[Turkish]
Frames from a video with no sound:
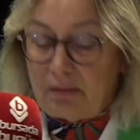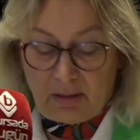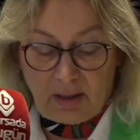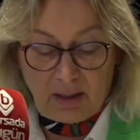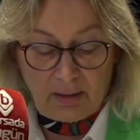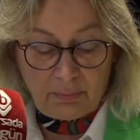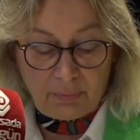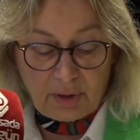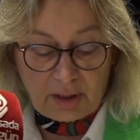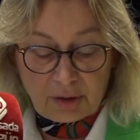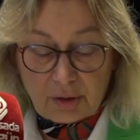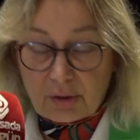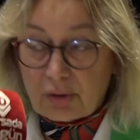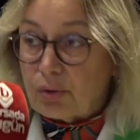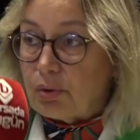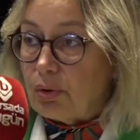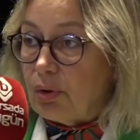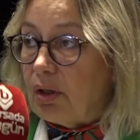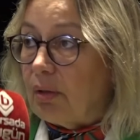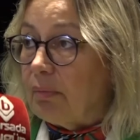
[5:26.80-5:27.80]
En başta
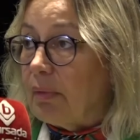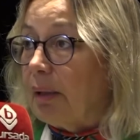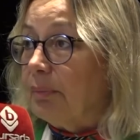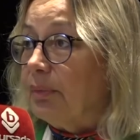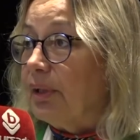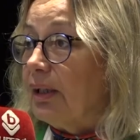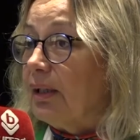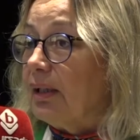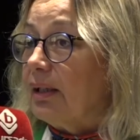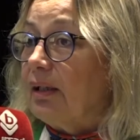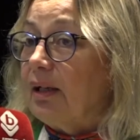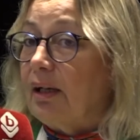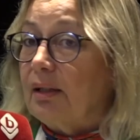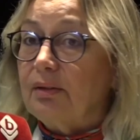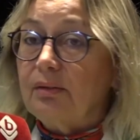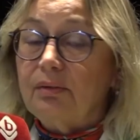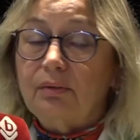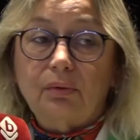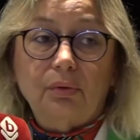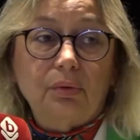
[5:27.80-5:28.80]
söylemem
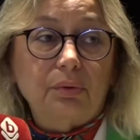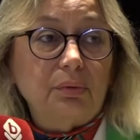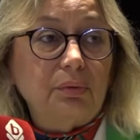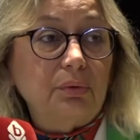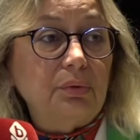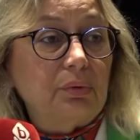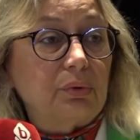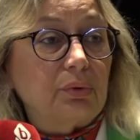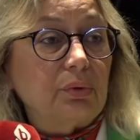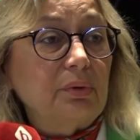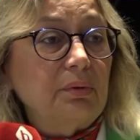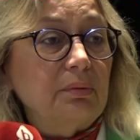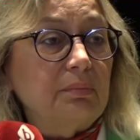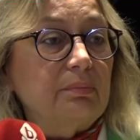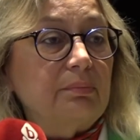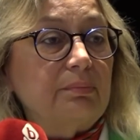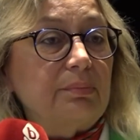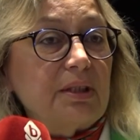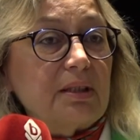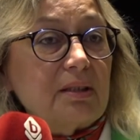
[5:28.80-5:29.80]
gereken konuydu.
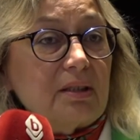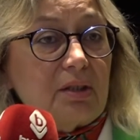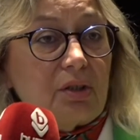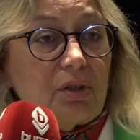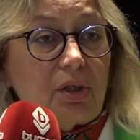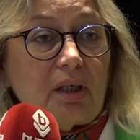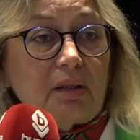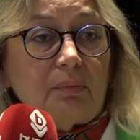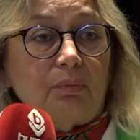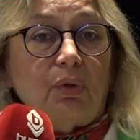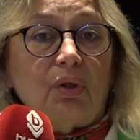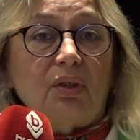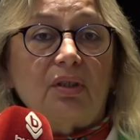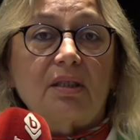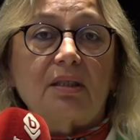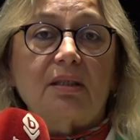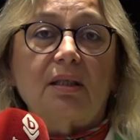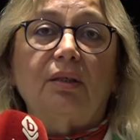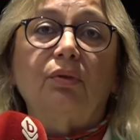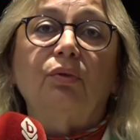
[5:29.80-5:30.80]
Biz inşaat
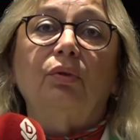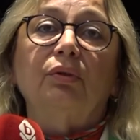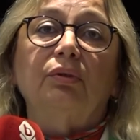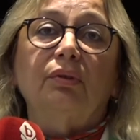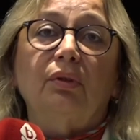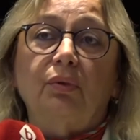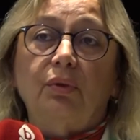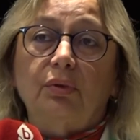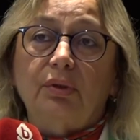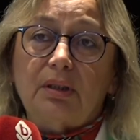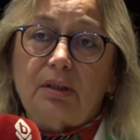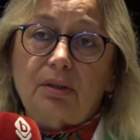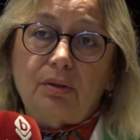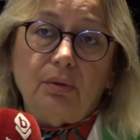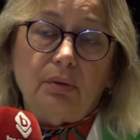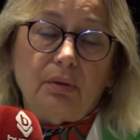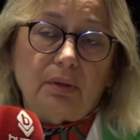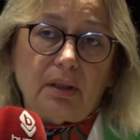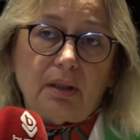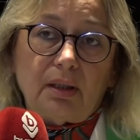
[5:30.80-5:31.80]
mühendisleri
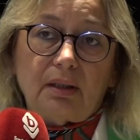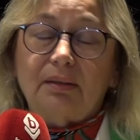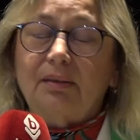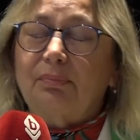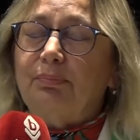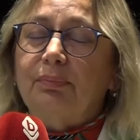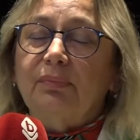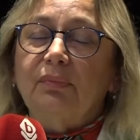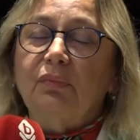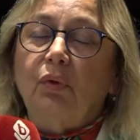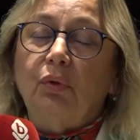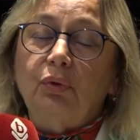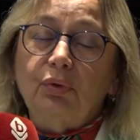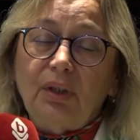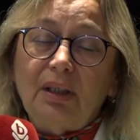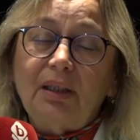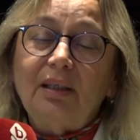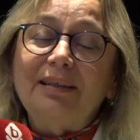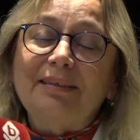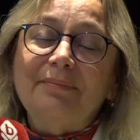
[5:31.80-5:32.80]
odası olarak,
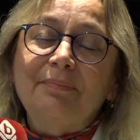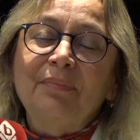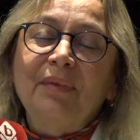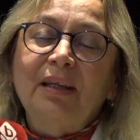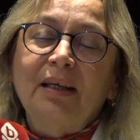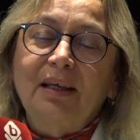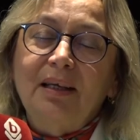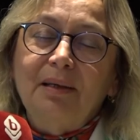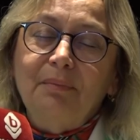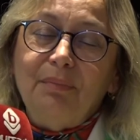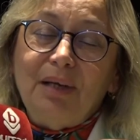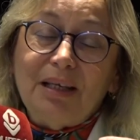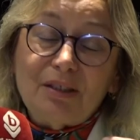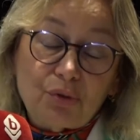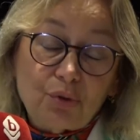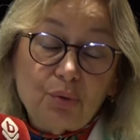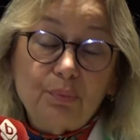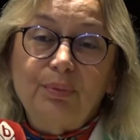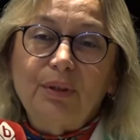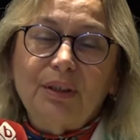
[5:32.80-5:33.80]
oda
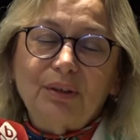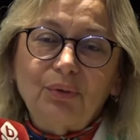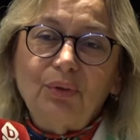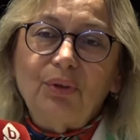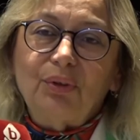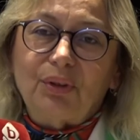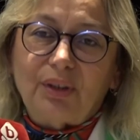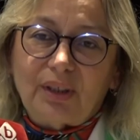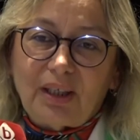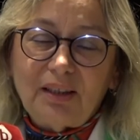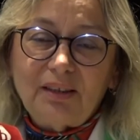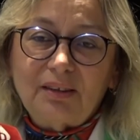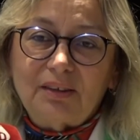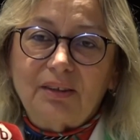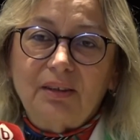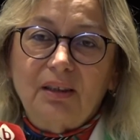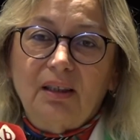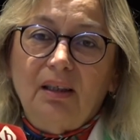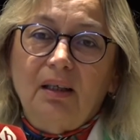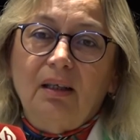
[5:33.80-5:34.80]
mensupları
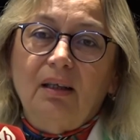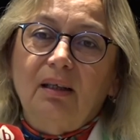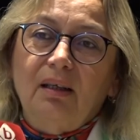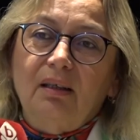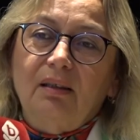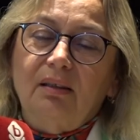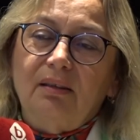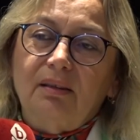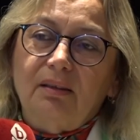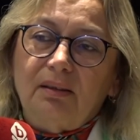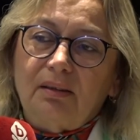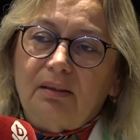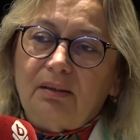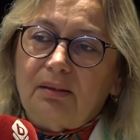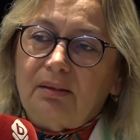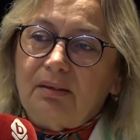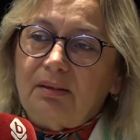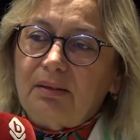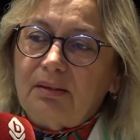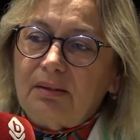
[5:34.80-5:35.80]
olarak
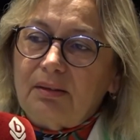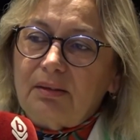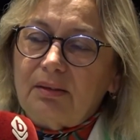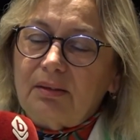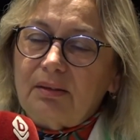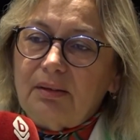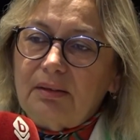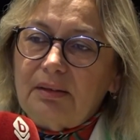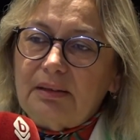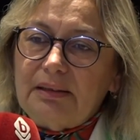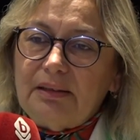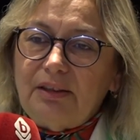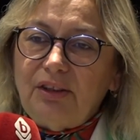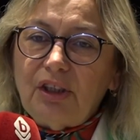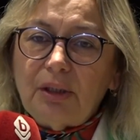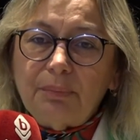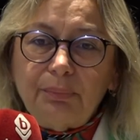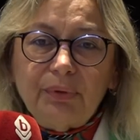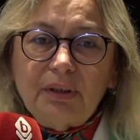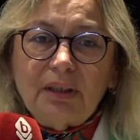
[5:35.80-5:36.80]
e,
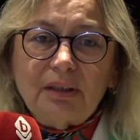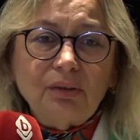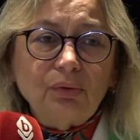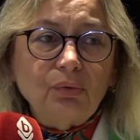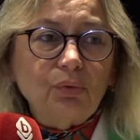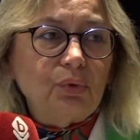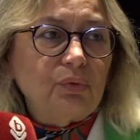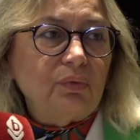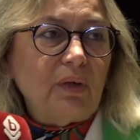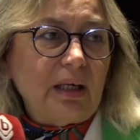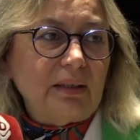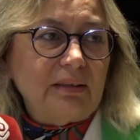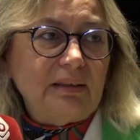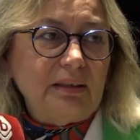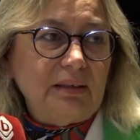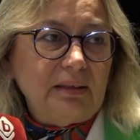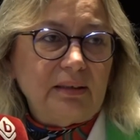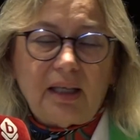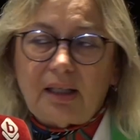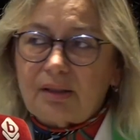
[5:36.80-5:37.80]
yapıların
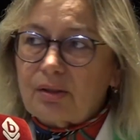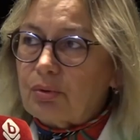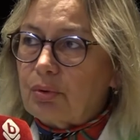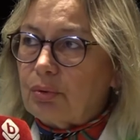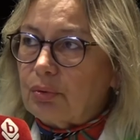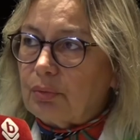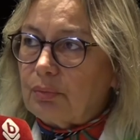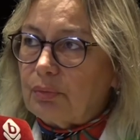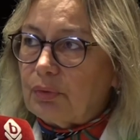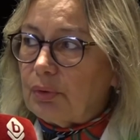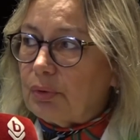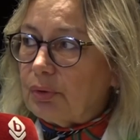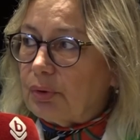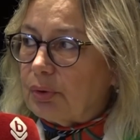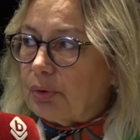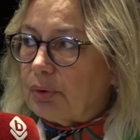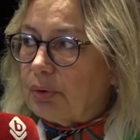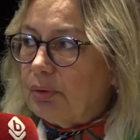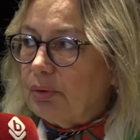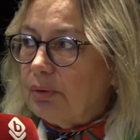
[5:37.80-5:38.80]
güvenliğinden
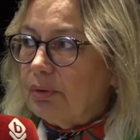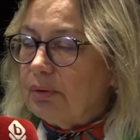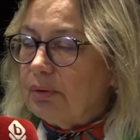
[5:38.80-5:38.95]
sorumluyuz.